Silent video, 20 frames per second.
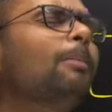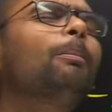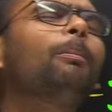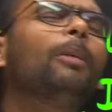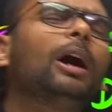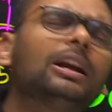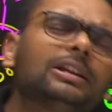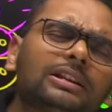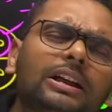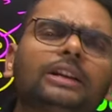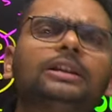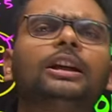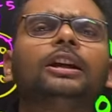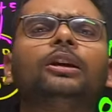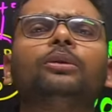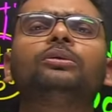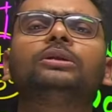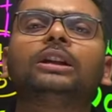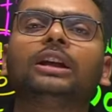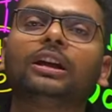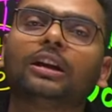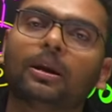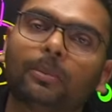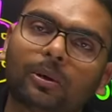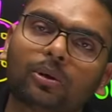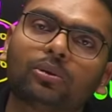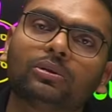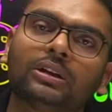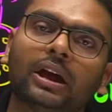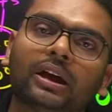अच्छी अच्छी यूनिवर्सिटी कवर
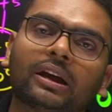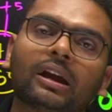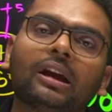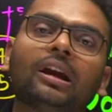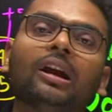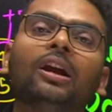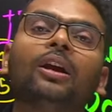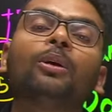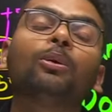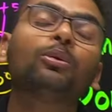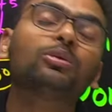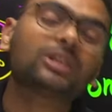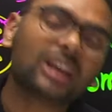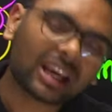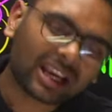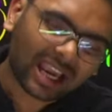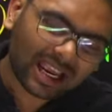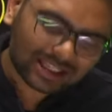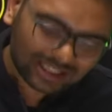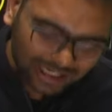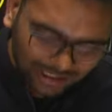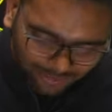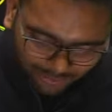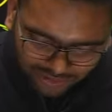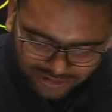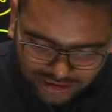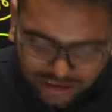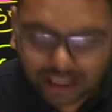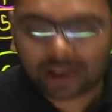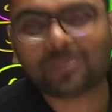हो जाएंगे कुछ एक ऐसे
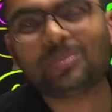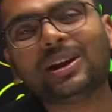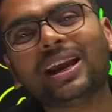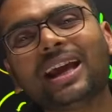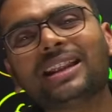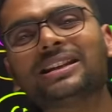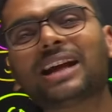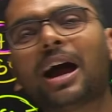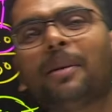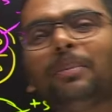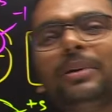यूनिवर्सिटीज भी है जहां पे